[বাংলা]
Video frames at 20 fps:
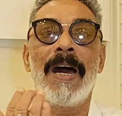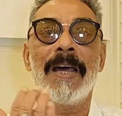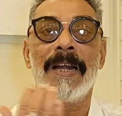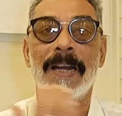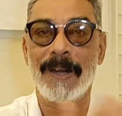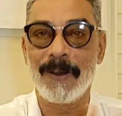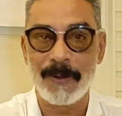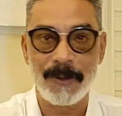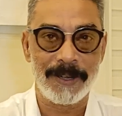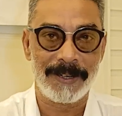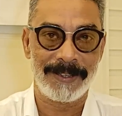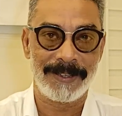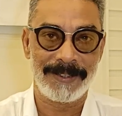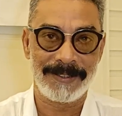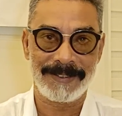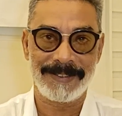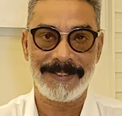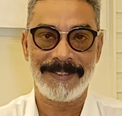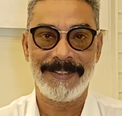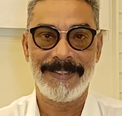আড়াল হয়ে
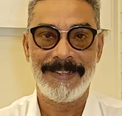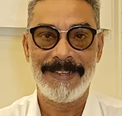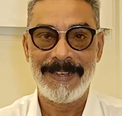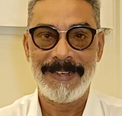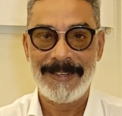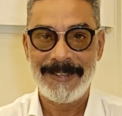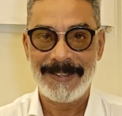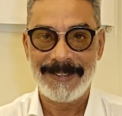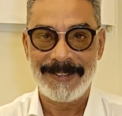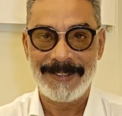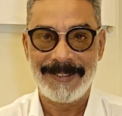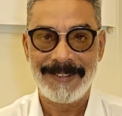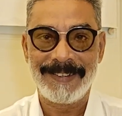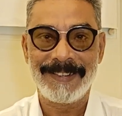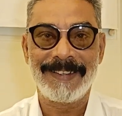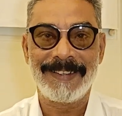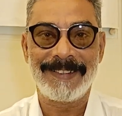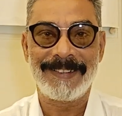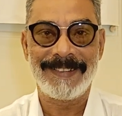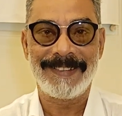গেছে
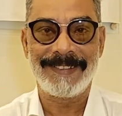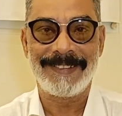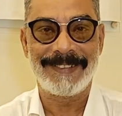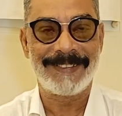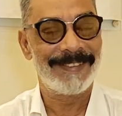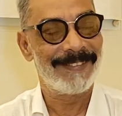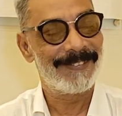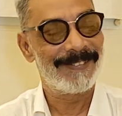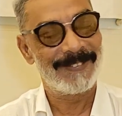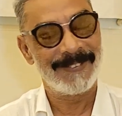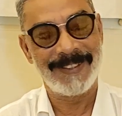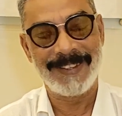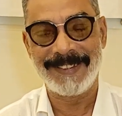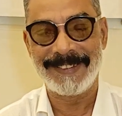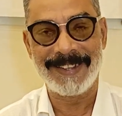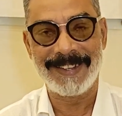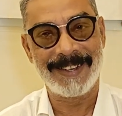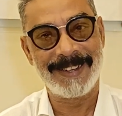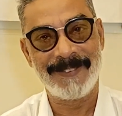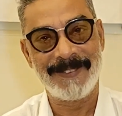কিন্তু এই
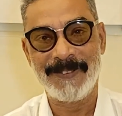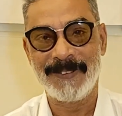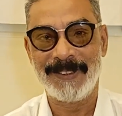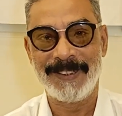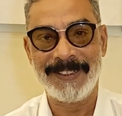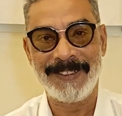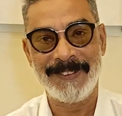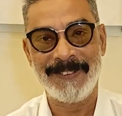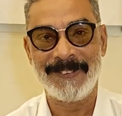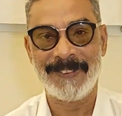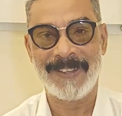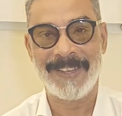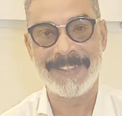জায়গার মধ্যে কিন্তু